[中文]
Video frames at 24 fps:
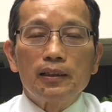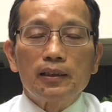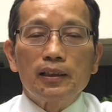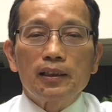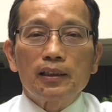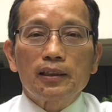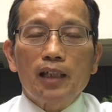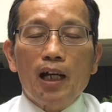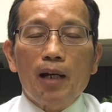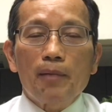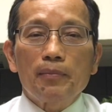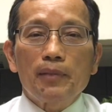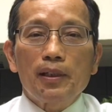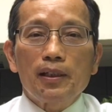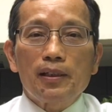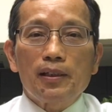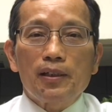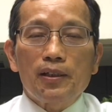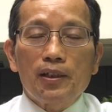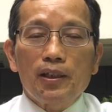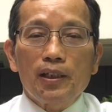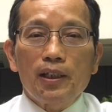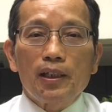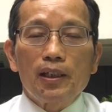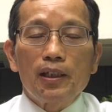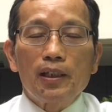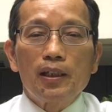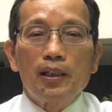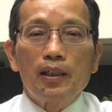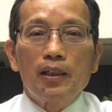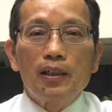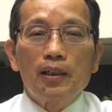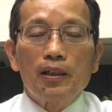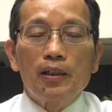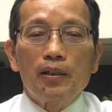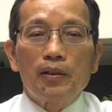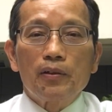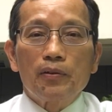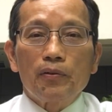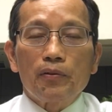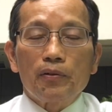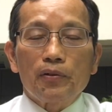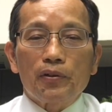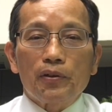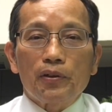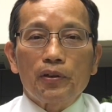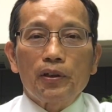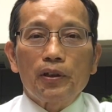惹他们的气，
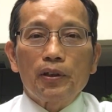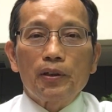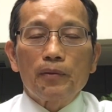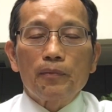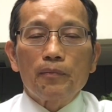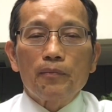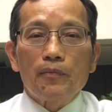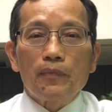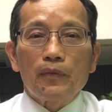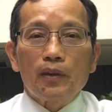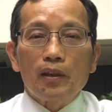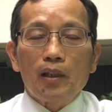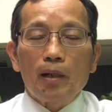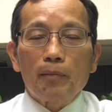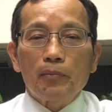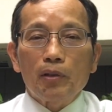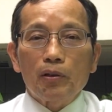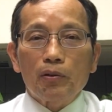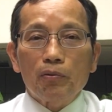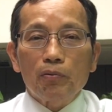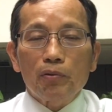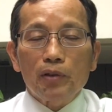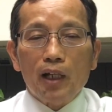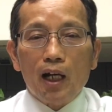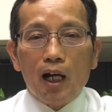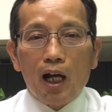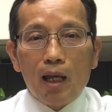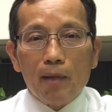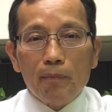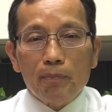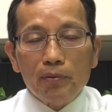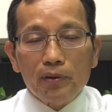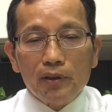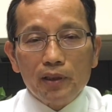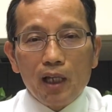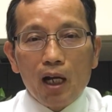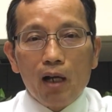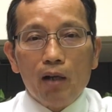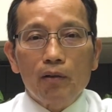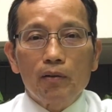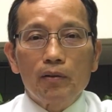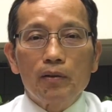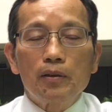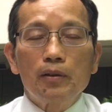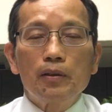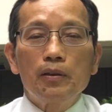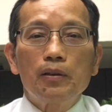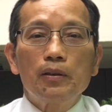就是他们的度量还不到，
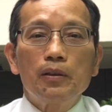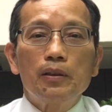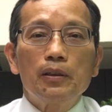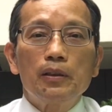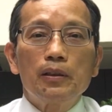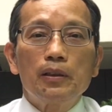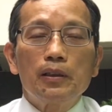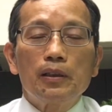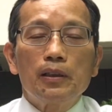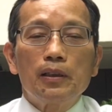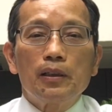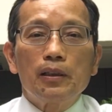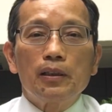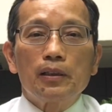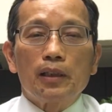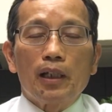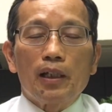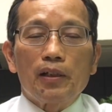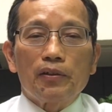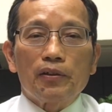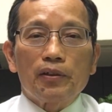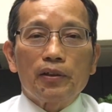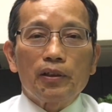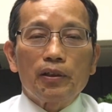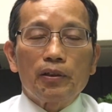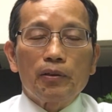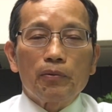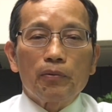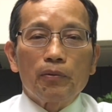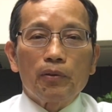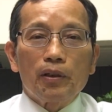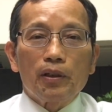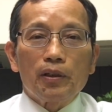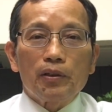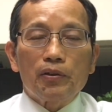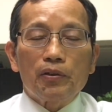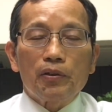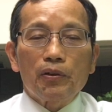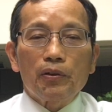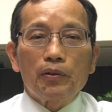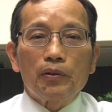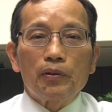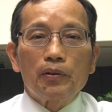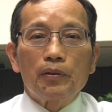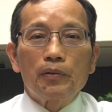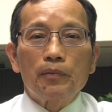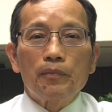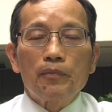但是我就
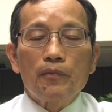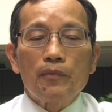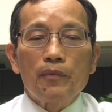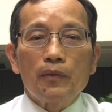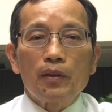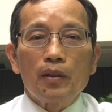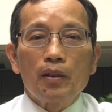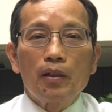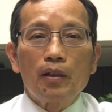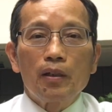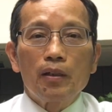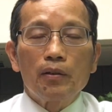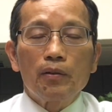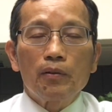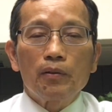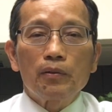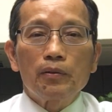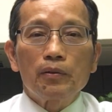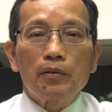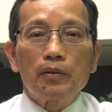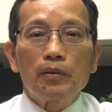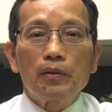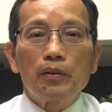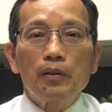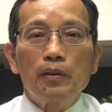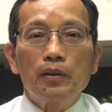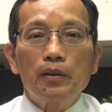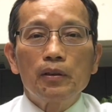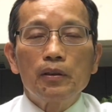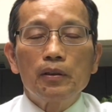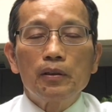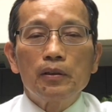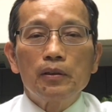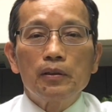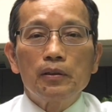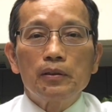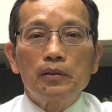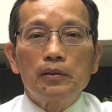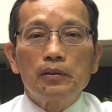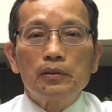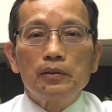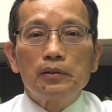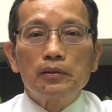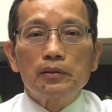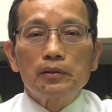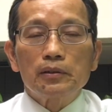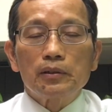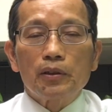用
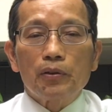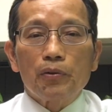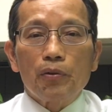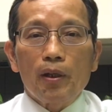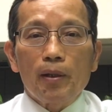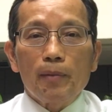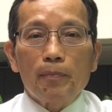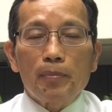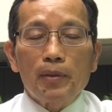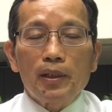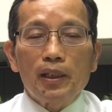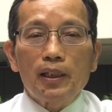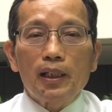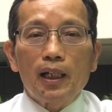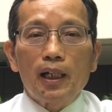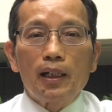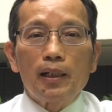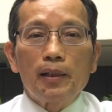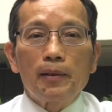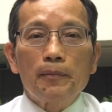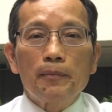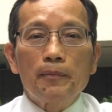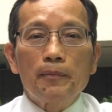催逼的，